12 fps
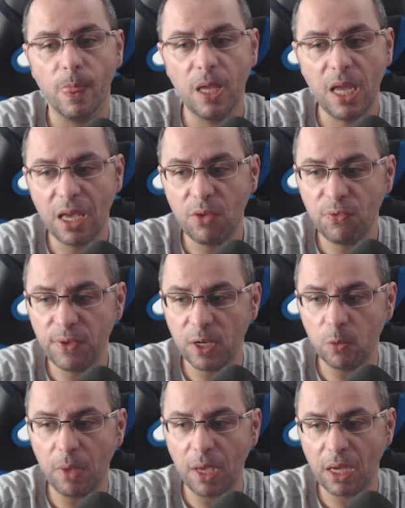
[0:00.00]
E aí,
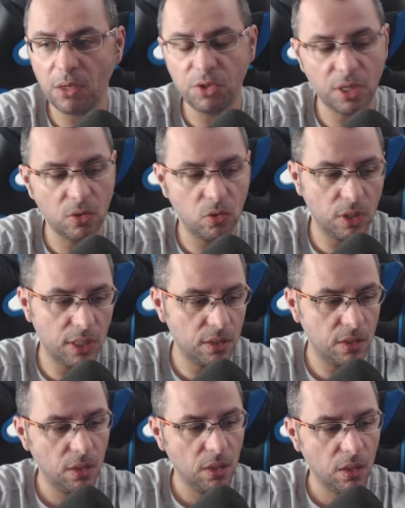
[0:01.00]
finalmente, agora,
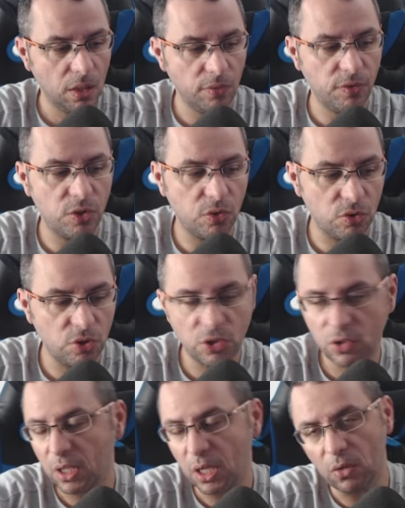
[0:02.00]
em virtude
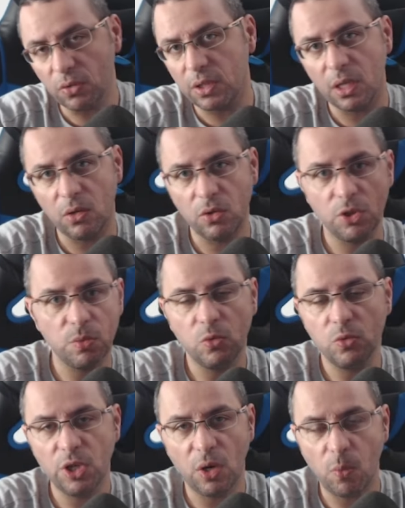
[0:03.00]
disso que está acontecendo hoje
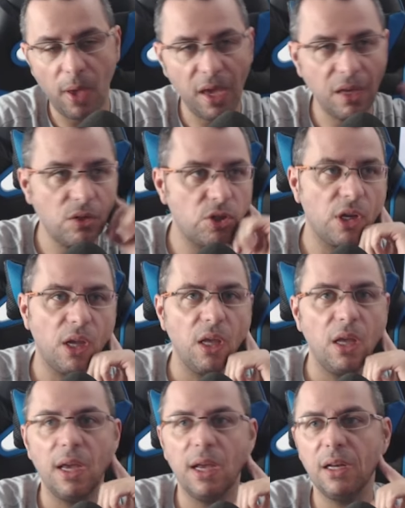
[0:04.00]
mundialmente,
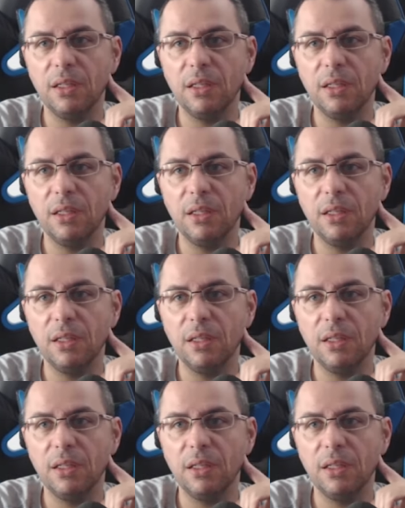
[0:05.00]
ela